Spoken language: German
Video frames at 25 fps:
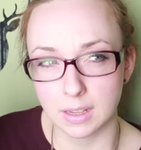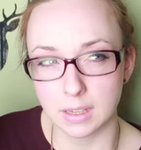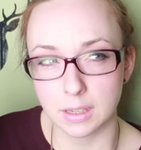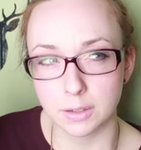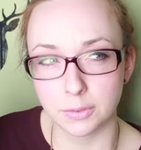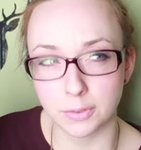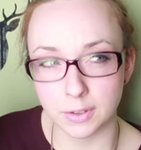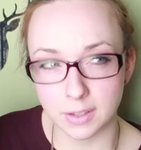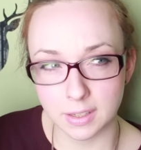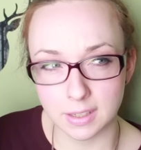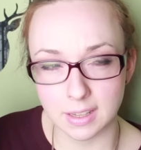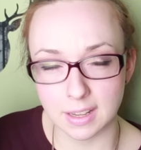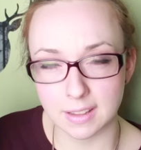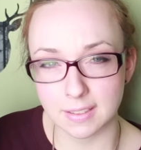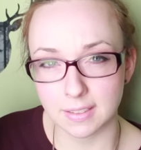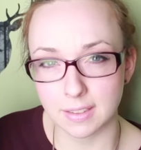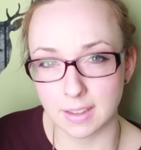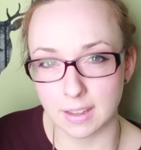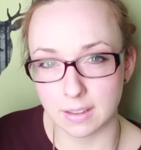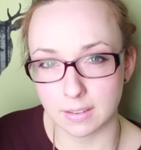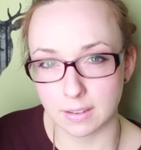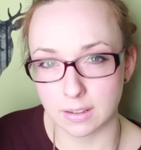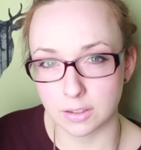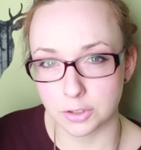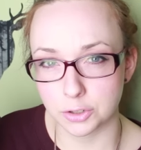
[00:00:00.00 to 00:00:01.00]
ich finde das
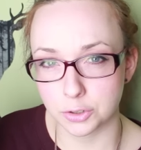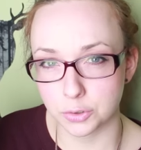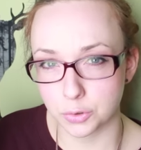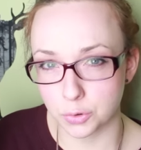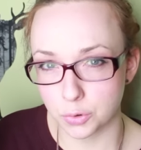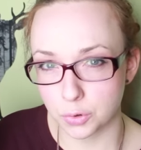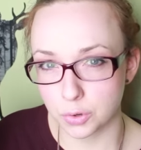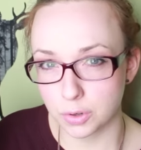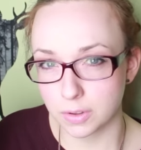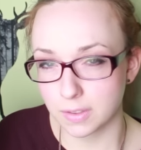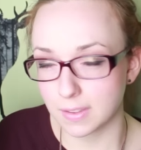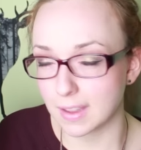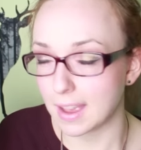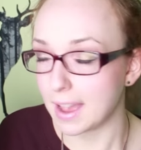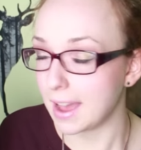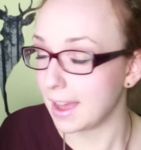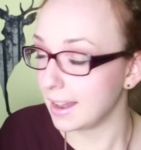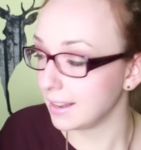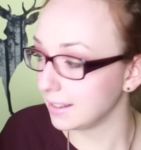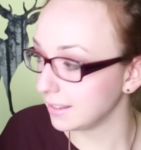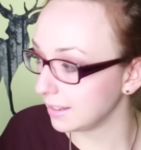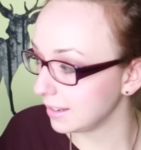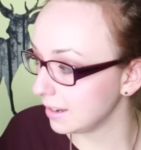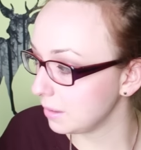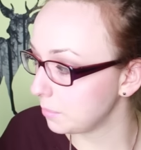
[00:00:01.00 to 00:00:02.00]
sehr, sehr schön, sehr
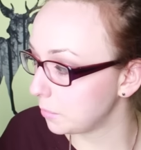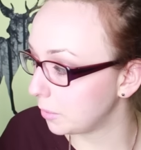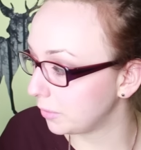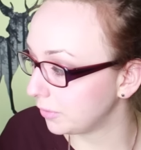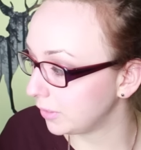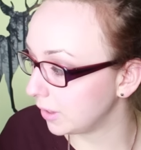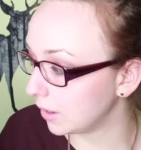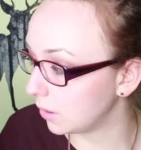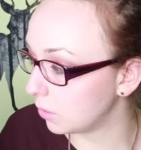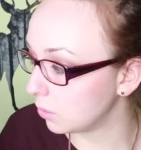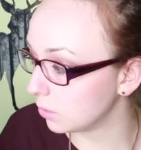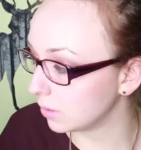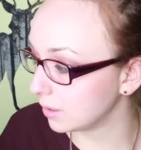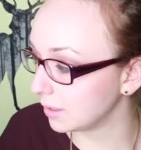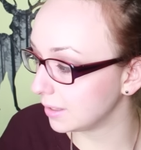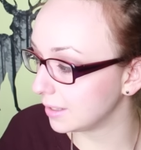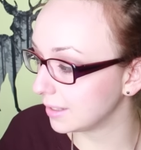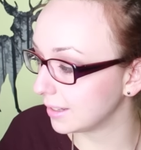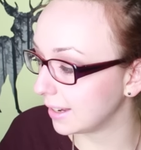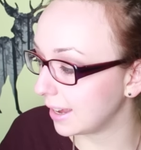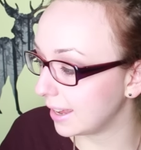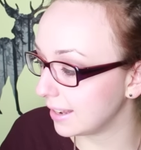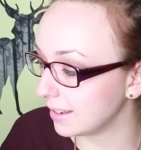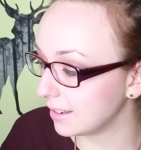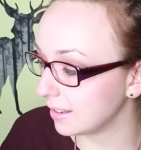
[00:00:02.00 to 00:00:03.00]
angenehm auf der Haut.
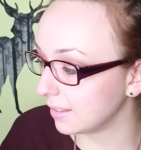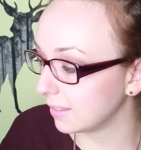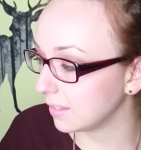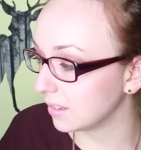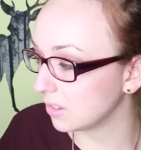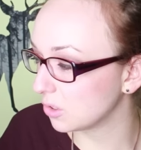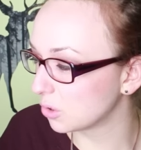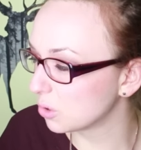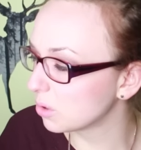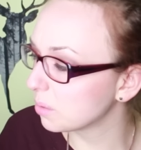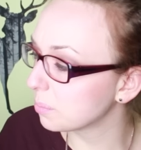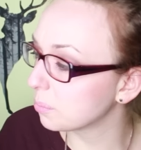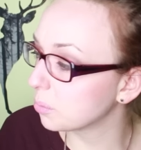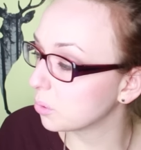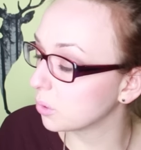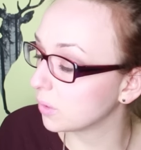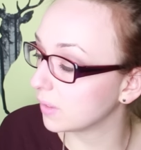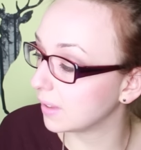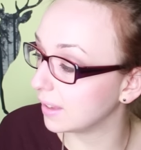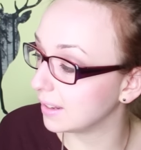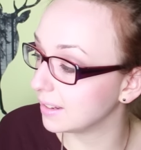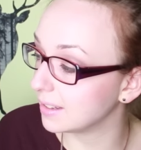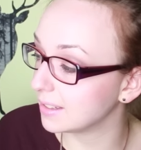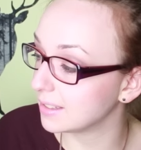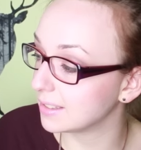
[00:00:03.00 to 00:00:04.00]
Ich kann jetzt nicht
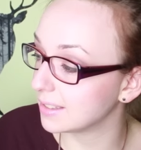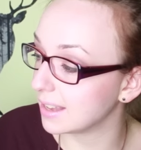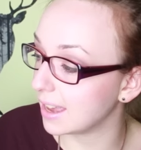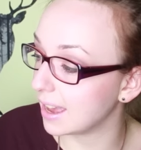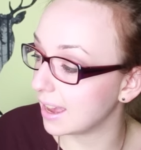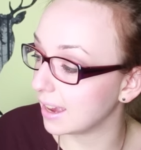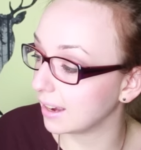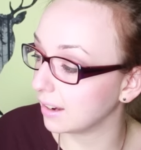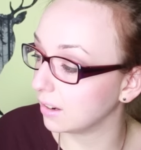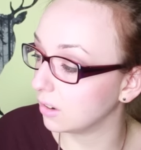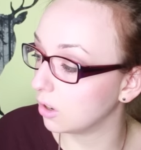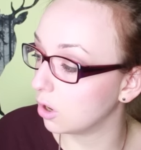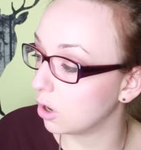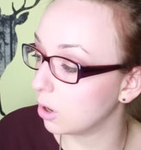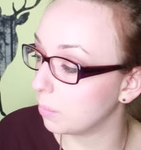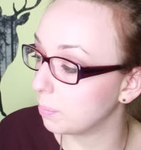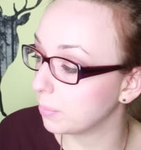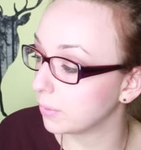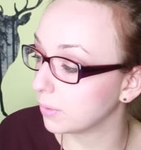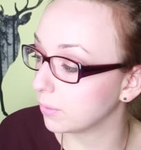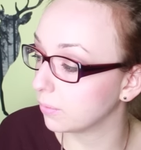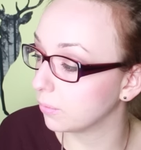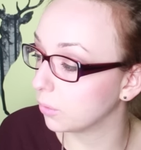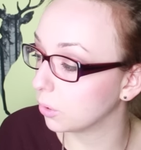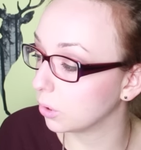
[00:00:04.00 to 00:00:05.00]
hundertprozentig sagen, ob
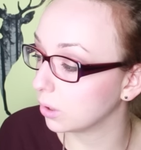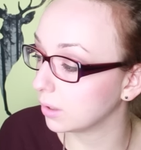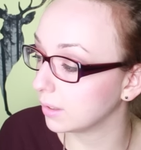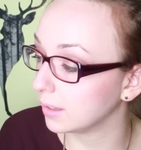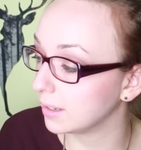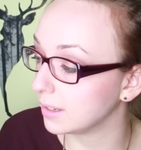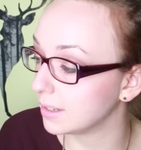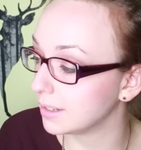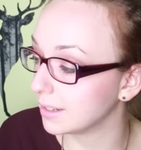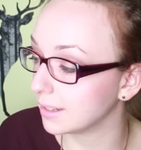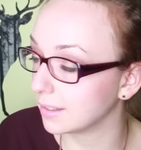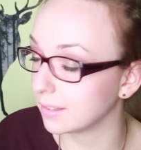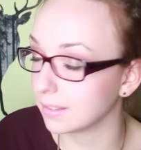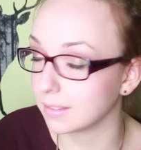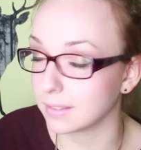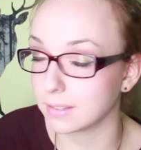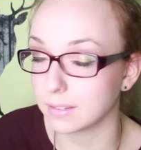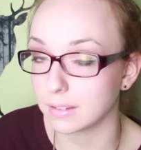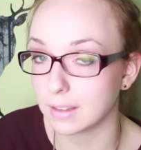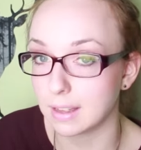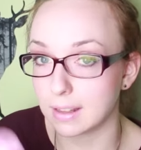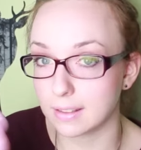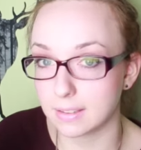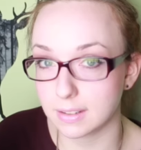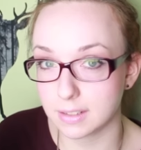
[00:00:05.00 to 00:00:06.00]
es wirklich
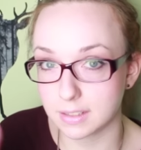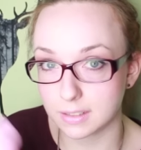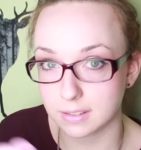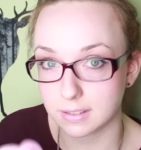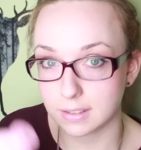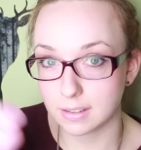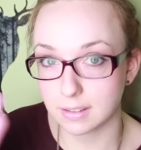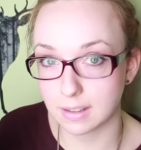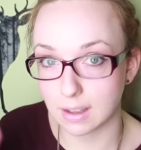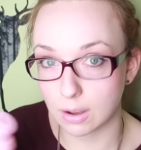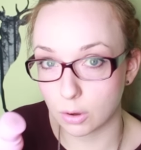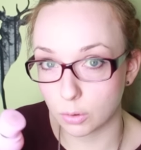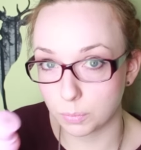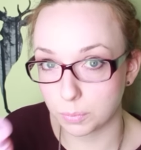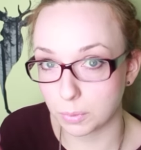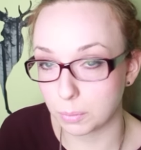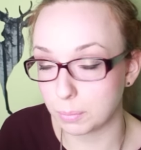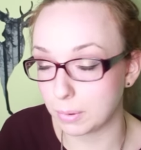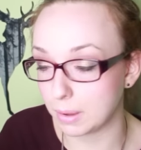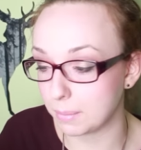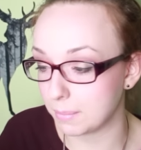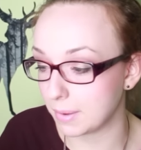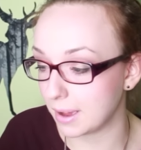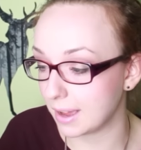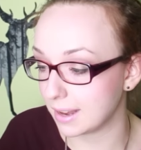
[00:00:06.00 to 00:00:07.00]
jetzt, als ich diese
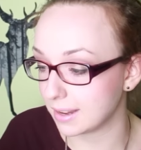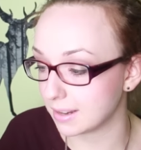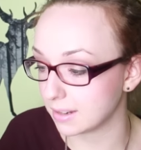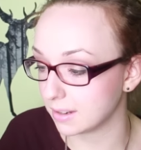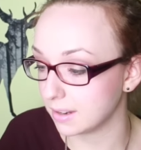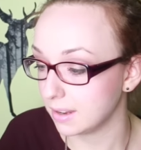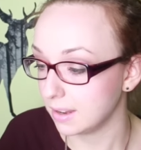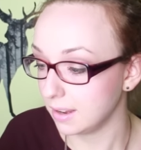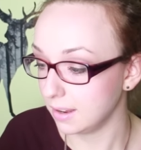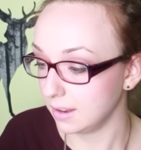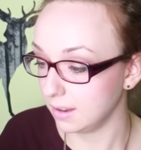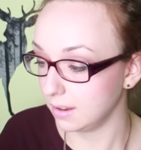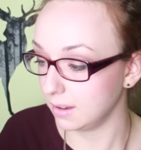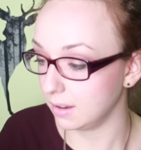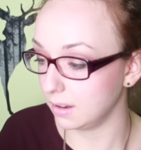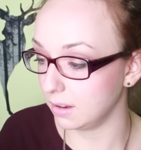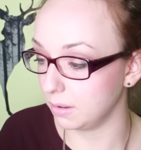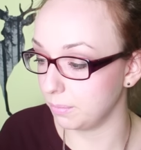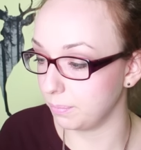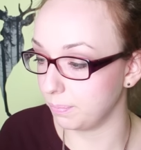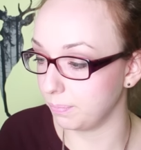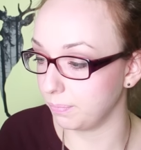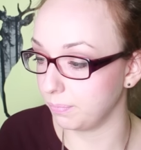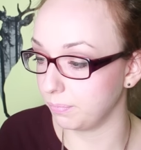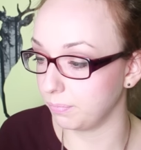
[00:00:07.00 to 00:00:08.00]
Hautprobleme hatte,
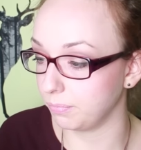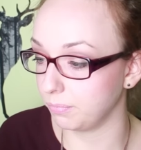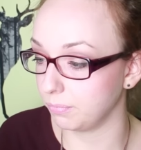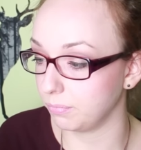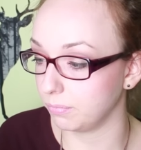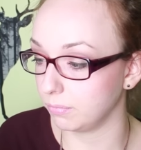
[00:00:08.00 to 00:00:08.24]
ähm,